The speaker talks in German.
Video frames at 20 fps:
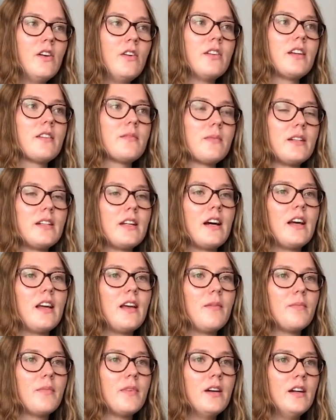dass man da
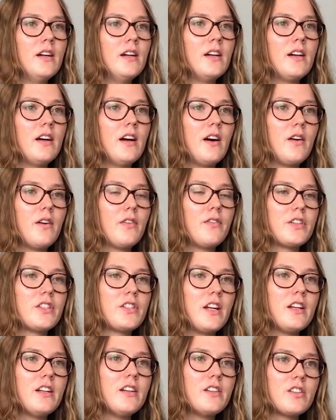eben auch
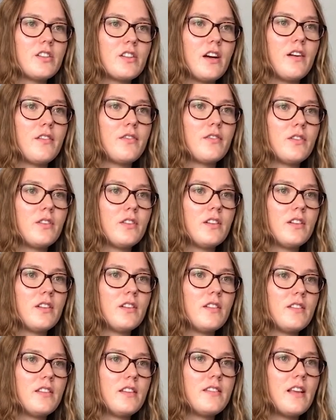Verständnis schafft und
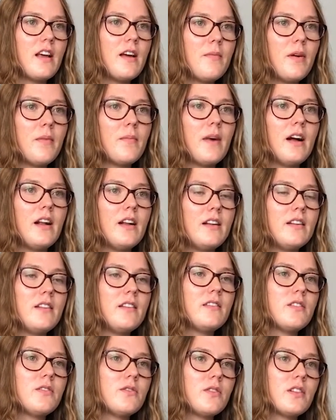sich selber mal in
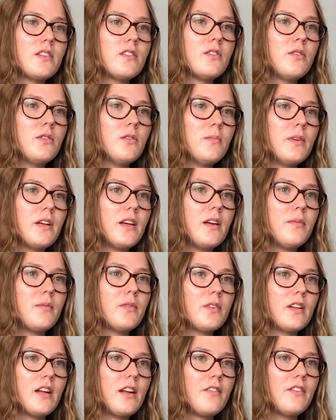die Situation
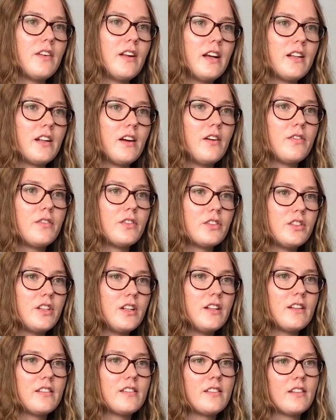begibt und dann vielleicht auch
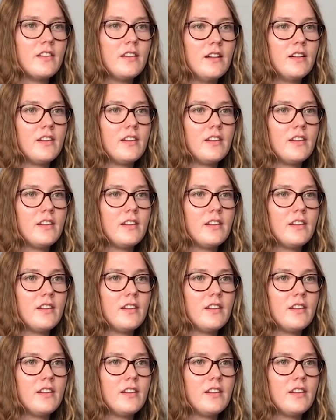versteht, dass